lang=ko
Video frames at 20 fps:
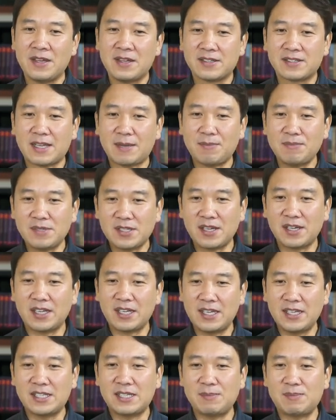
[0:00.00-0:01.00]
3장
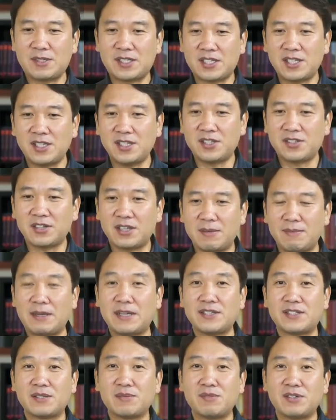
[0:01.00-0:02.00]
27절의
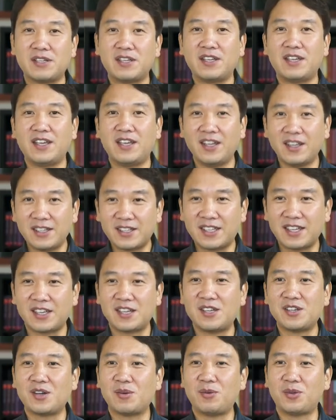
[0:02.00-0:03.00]
말씀을 일단
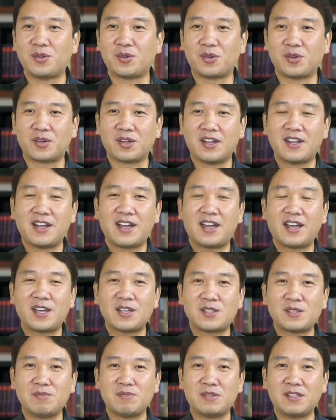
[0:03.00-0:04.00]
읽어보도록
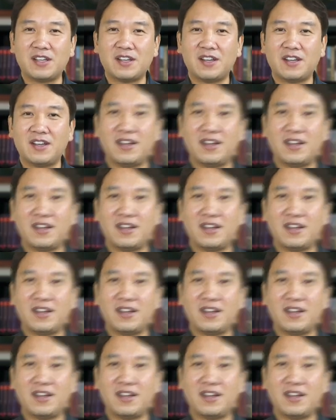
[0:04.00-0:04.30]
하겠습니다.